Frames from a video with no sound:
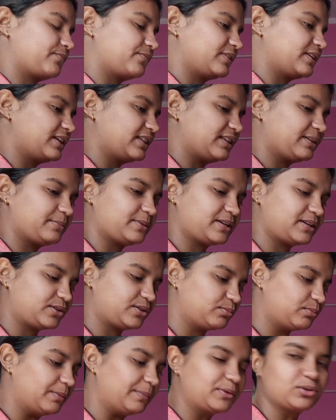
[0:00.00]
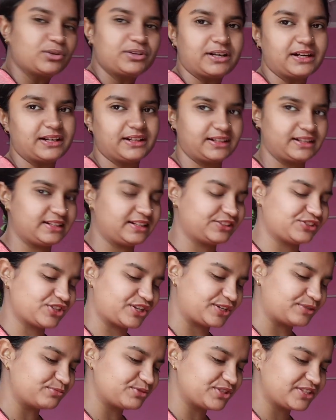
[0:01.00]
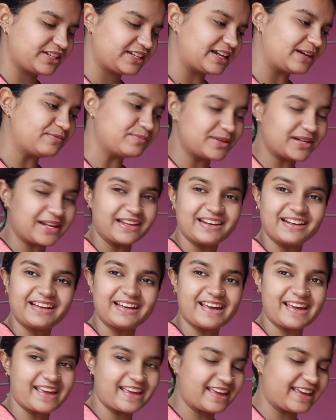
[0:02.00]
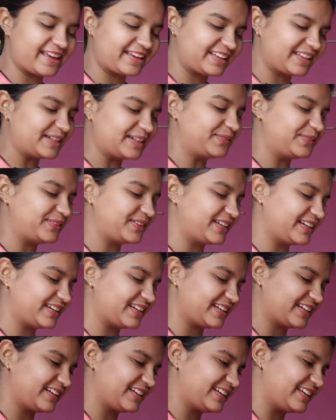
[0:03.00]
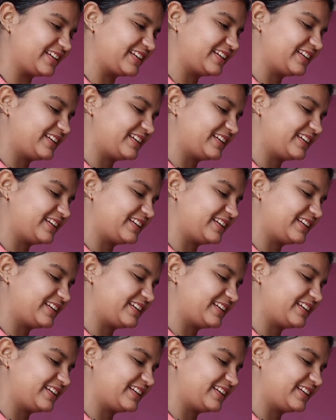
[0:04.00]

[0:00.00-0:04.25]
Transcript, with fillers: गंदा बना तो मम्मी तो डांटने लग जाएगी मुझे क्या बना रखा है क्या बना रखा है